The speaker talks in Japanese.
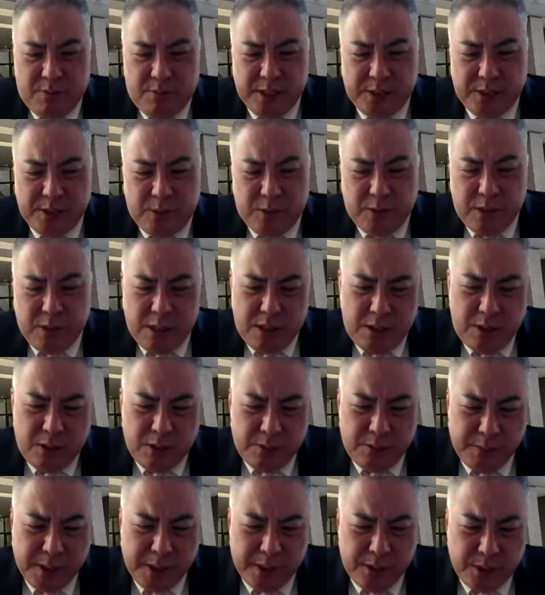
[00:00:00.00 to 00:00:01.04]
ず、
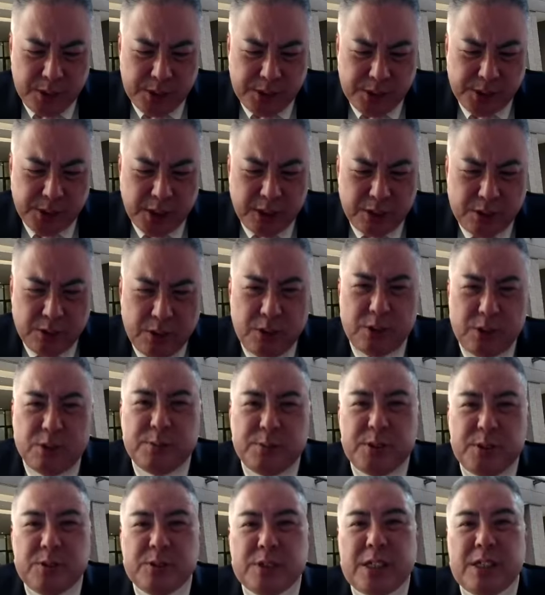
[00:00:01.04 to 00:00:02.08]
よまあ、義経と頼朝
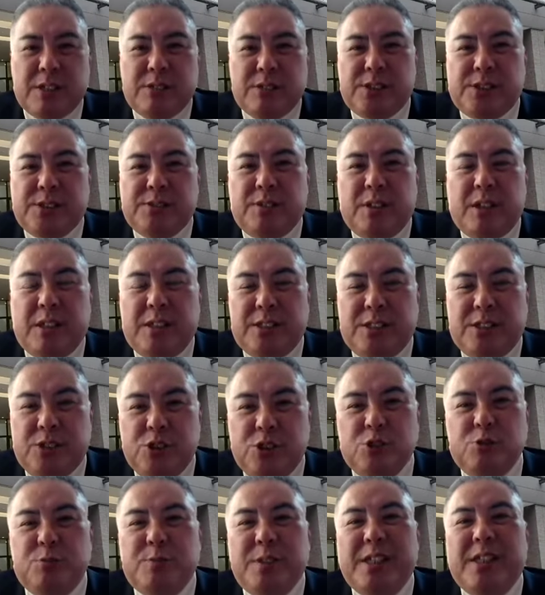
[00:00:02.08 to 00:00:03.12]
の確執の話が
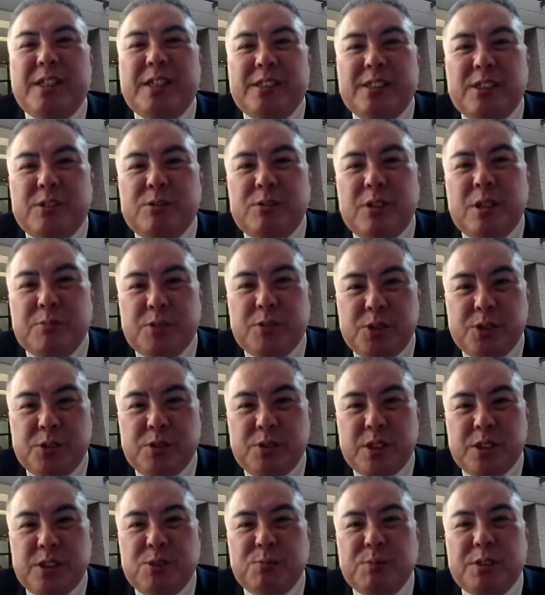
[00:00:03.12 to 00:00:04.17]
有名なんで、これはもう省
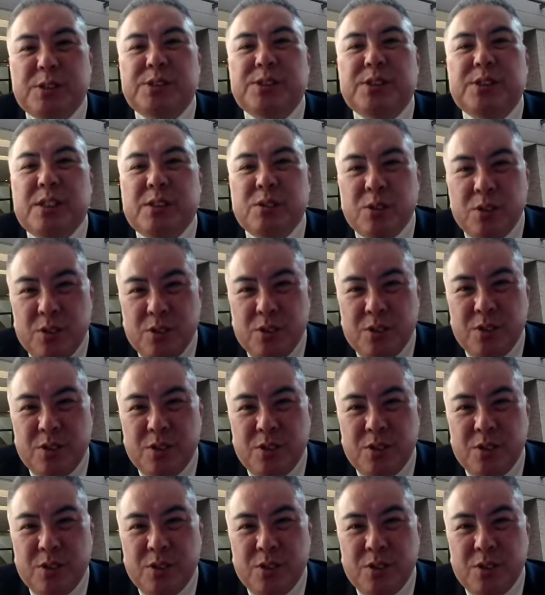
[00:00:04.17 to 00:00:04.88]
略しますけど、は